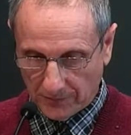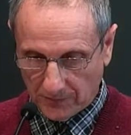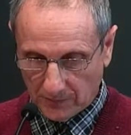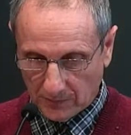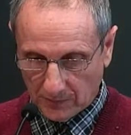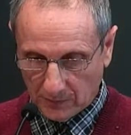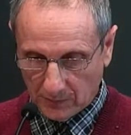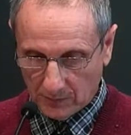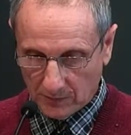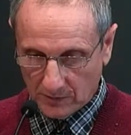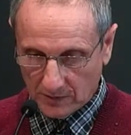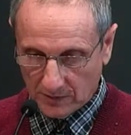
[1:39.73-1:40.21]

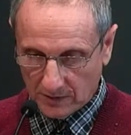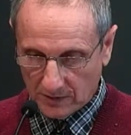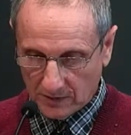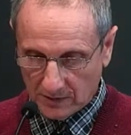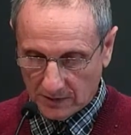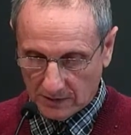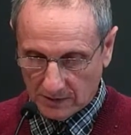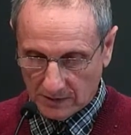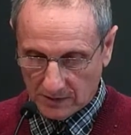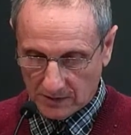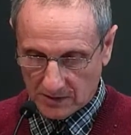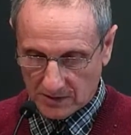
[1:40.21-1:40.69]
Он грехи
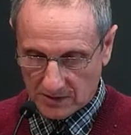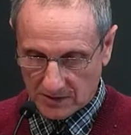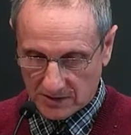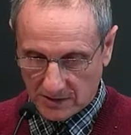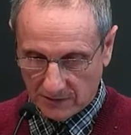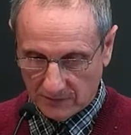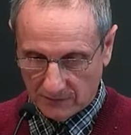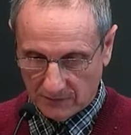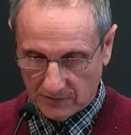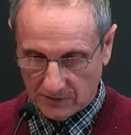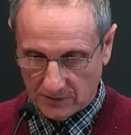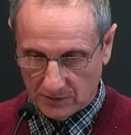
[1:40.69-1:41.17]
наши
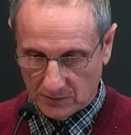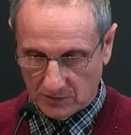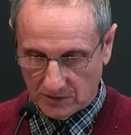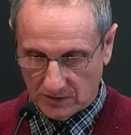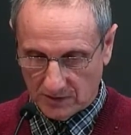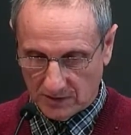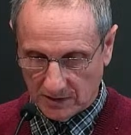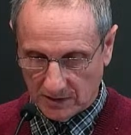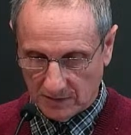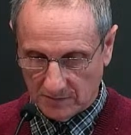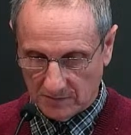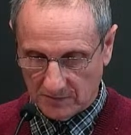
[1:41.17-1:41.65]
сам вознес
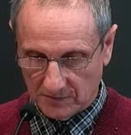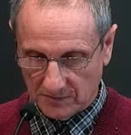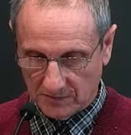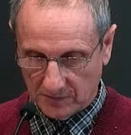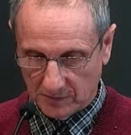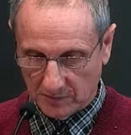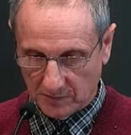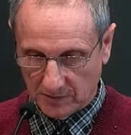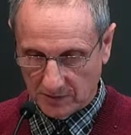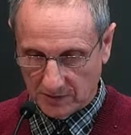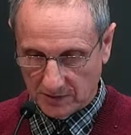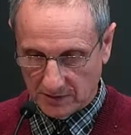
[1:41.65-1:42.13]
телом своим
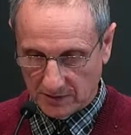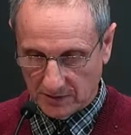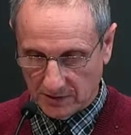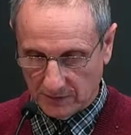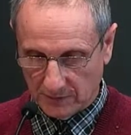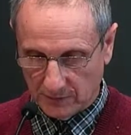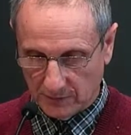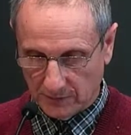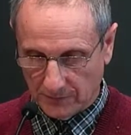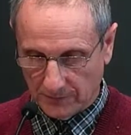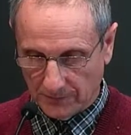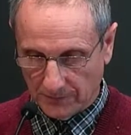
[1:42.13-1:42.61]
на
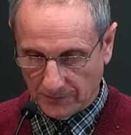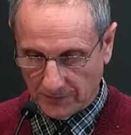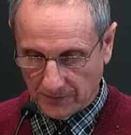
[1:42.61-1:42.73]
дерево,